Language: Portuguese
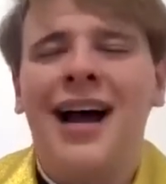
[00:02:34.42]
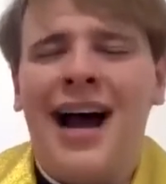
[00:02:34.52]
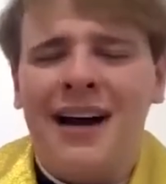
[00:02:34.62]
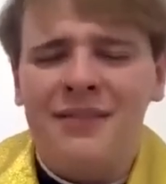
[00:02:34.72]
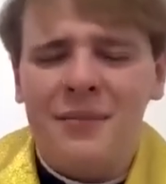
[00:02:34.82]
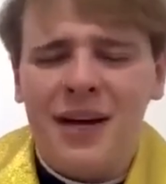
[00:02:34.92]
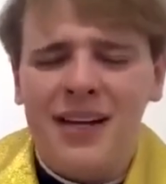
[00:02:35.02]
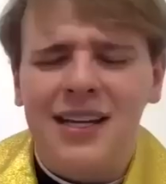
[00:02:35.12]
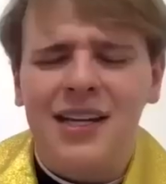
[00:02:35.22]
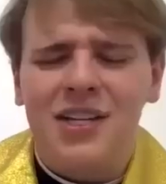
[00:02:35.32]
Ave
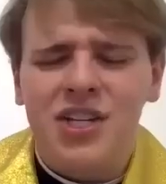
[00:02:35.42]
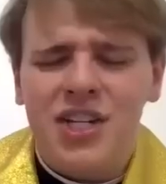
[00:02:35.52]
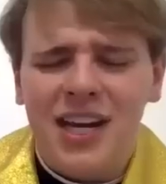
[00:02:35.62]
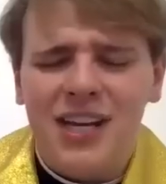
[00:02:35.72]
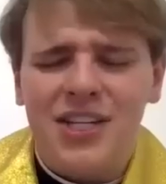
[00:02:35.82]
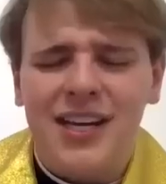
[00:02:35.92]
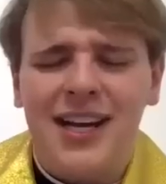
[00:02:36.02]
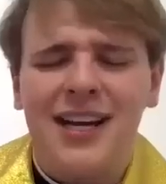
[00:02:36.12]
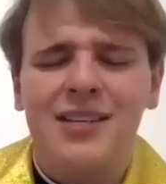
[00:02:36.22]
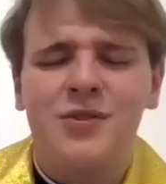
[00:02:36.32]
Maria, cheia de
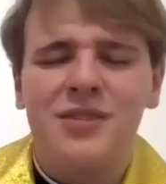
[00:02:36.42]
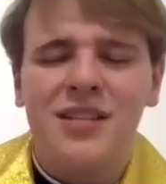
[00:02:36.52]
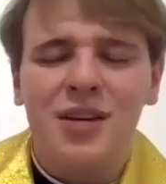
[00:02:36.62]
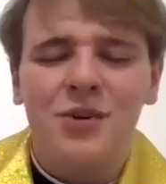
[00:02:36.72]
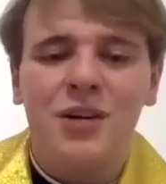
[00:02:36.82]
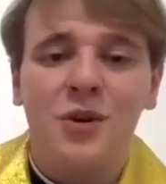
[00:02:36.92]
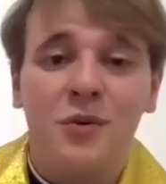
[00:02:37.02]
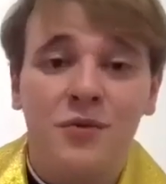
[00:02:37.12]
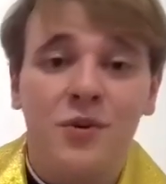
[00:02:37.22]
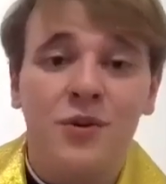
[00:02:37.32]
graça, o Senhor é
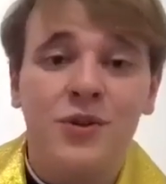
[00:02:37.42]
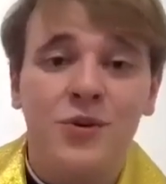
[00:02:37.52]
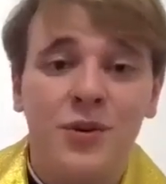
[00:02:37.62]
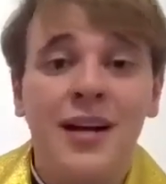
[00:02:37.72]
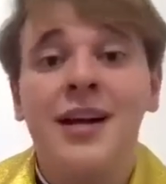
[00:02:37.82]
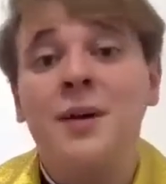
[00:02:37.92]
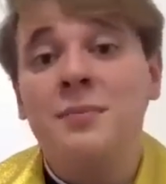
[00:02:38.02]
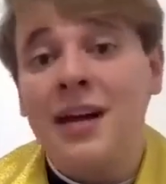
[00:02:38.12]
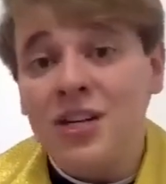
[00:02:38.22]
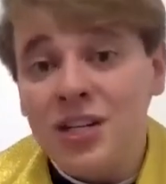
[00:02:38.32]
convosco.
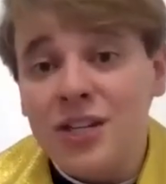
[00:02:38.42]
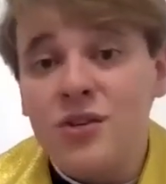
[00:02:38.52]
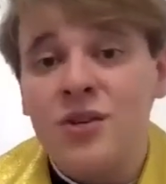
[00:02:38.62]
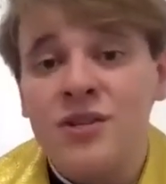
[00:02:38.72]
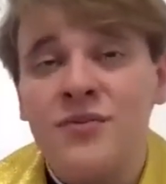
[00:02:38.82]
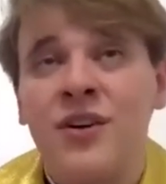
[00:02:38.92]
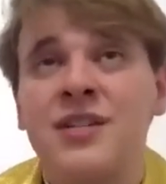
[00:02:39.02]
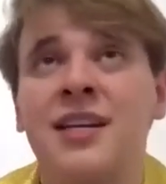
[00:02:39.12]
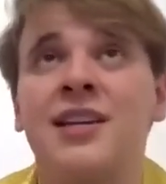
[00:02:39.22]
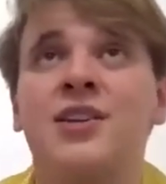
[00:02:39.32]
Bendita sois
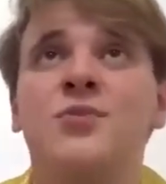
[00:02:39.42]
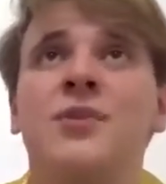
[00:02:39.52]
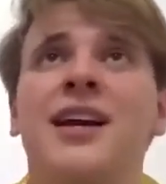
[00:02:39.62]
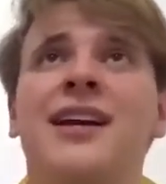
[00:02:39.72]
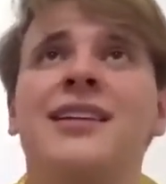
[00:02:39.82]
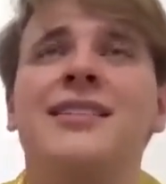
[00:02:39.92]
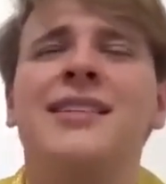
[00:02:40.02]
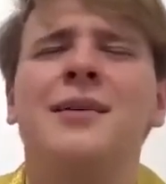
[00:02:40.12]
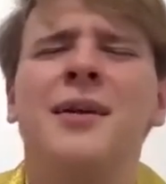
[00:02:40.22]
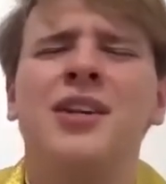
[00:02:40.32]
vós entre as mulheres,
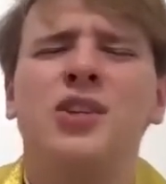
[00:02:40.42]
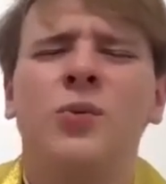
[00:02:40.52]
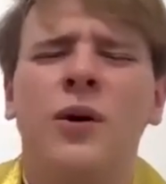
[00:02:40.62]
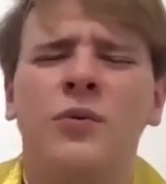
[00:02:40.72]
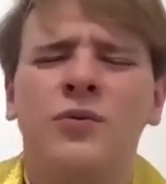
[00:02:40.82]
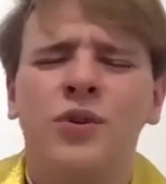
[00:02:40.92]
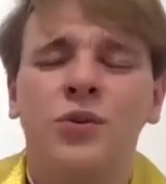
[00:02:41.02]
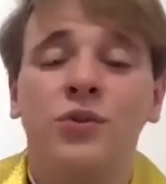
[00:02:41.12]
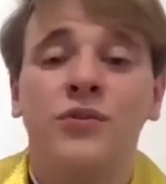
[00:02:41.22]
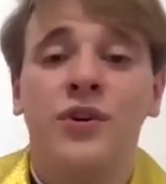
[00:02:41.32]
e bendito é o
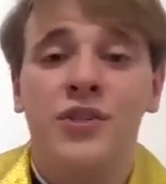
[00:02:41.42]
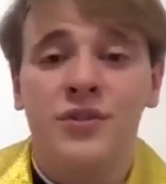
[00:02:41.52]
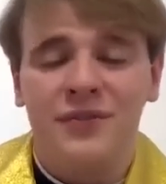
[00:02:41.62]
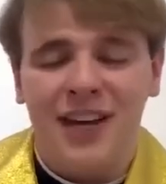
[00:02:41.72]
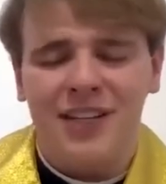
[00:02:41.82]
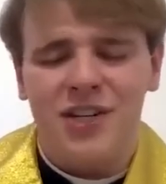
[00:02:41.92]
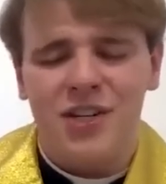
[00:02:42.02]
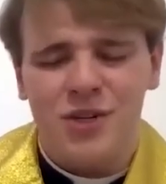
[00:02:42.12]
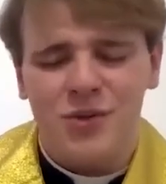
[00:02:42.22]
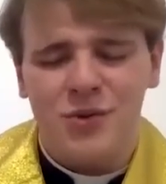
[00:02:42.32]
fruto do vosso ventre,
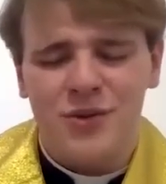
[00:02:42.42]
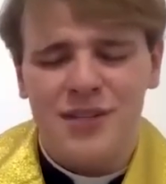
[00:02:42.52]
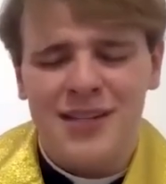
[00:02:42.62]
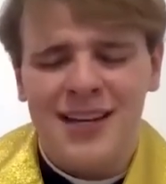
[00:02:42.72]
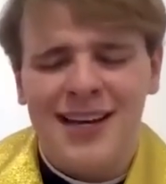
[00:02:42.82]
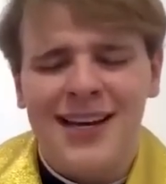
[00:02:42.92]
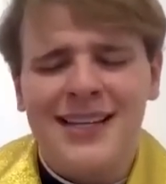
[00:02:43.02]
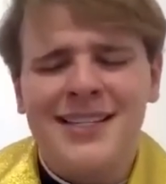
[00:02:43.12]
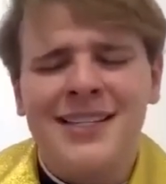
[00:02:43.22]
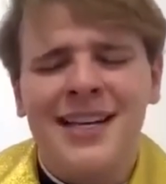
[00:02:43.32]
Jesus.
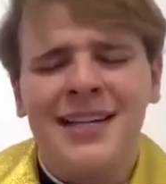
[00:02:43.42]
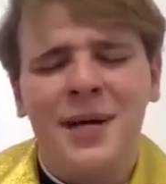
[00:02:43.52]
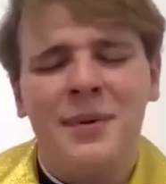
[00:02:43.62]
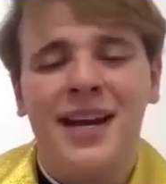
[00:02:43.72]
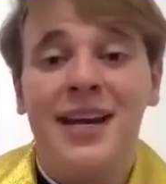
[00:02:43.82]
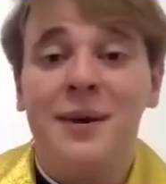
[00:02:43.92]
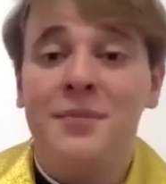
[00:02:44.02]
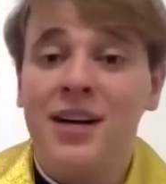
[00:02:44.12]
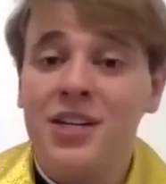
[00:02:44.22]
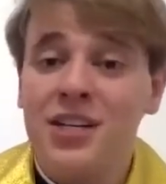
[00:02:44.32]
Santa Maria,
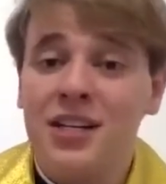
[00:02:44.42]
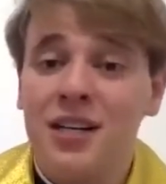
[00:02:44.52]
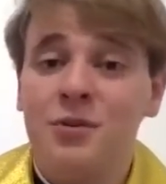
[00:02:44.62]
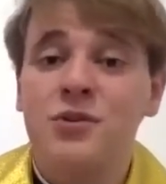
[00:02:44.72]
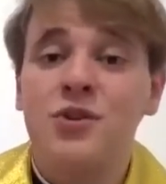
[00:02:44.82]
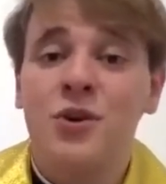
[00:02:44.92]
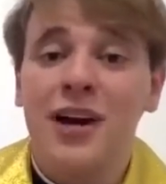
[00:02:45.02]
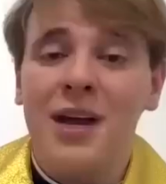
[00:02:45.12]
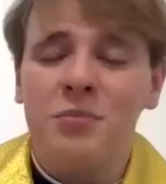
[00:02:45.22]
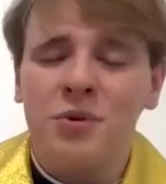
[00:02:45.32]
Mãe de Deus,
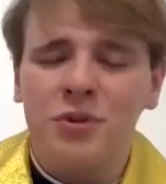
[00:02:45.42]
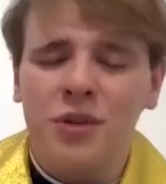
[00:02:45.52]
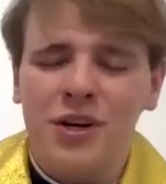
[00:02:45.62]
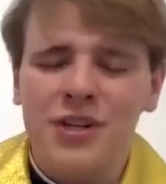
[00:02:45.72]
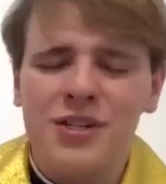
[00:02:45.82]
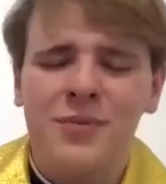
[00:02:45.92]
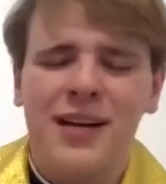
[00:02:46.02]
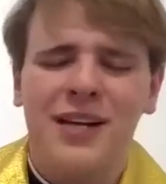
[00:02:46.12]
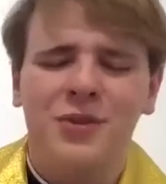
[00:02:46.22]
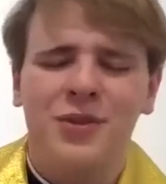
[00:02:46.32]
rogai por nós,
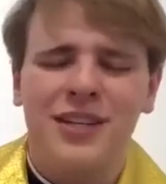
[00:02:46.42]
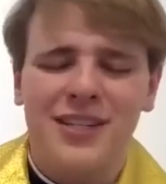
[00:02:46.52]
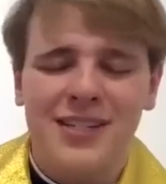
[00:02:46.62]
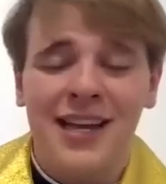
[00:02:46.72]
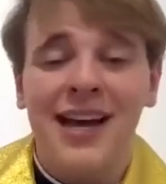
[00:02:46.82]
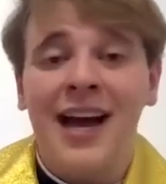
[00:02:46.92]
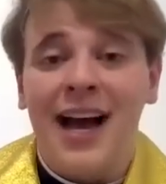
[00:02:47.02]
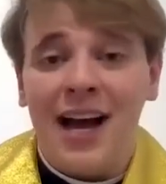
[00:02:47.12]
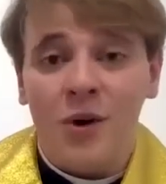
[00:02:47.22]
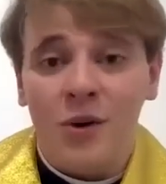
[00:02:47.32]
pecadores
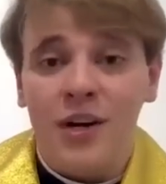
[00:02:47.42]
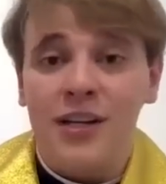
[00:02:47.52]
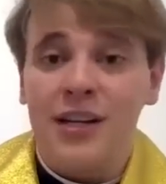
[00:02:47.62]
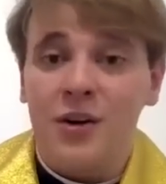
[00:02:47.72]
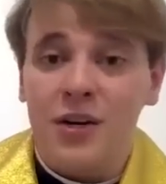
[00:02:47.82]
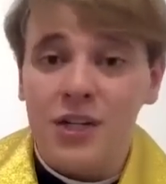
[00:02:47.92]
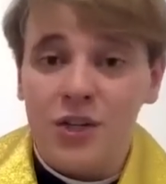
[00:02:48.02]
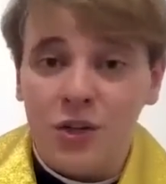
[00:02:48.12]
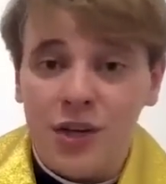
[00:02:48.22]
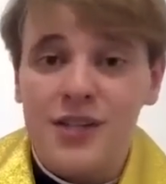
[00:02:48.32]
agora e na hora
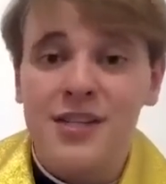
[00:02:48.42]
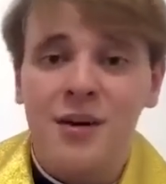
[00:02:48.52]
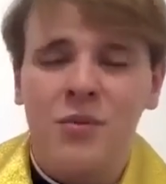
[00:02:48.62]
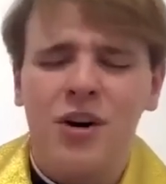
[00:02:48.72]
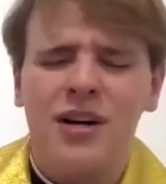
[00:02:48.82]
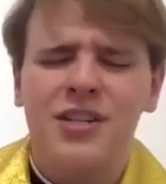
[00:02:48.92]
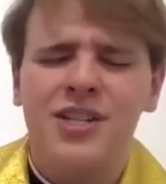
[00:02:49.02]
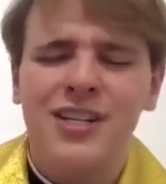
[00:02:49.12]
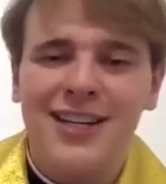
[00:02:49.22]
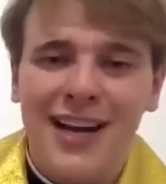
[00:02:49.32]
de nossa
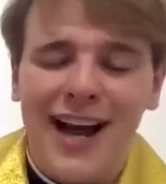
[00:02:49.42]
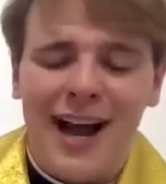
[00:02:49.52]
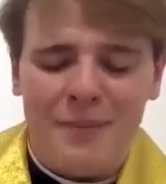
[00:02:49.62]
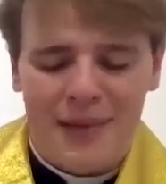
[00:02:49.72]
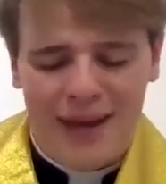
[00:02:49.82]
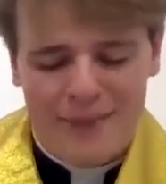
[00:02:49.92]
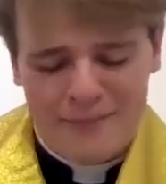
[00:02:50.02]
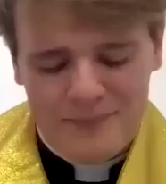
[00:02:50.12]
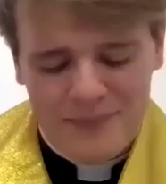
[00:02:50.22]
morte. Amém.